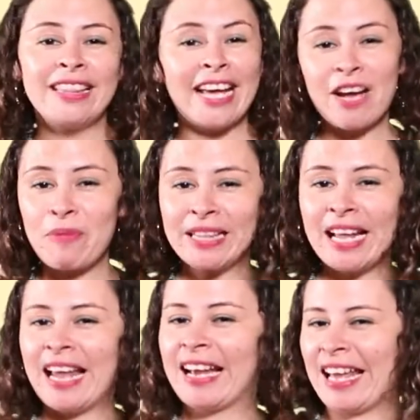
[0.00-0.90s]
Ten en
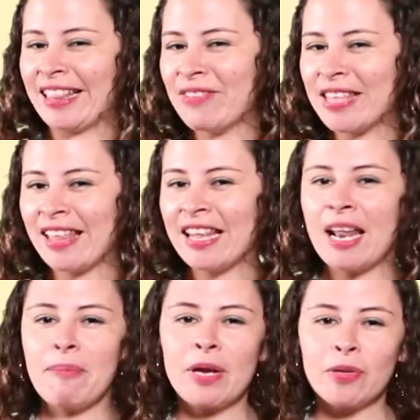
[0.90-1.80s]
cuenta la creatividad,
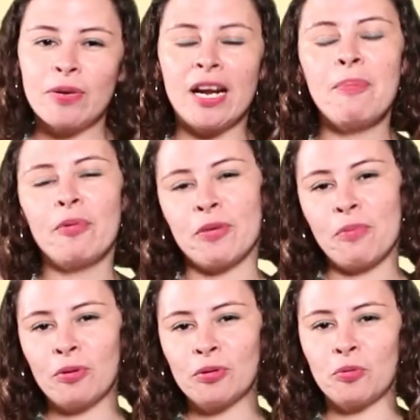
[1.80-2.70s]
las verduras las
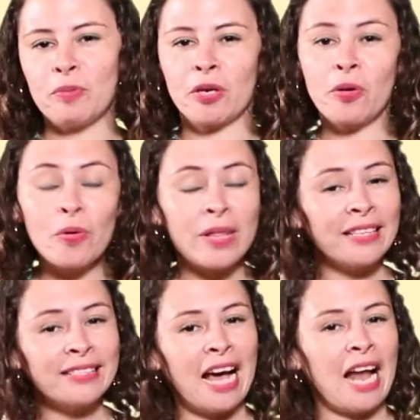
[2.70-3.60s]
podemos consumir
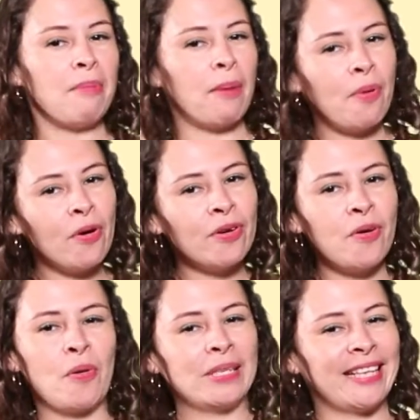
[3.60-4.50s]
crudas, al vapor
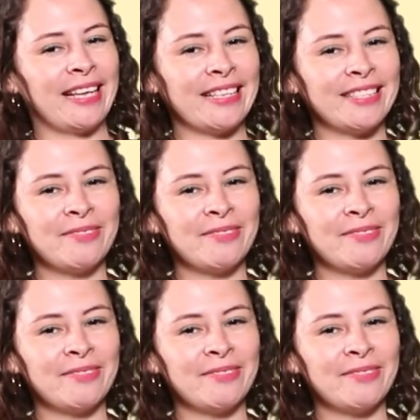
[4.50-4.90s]
o asadas.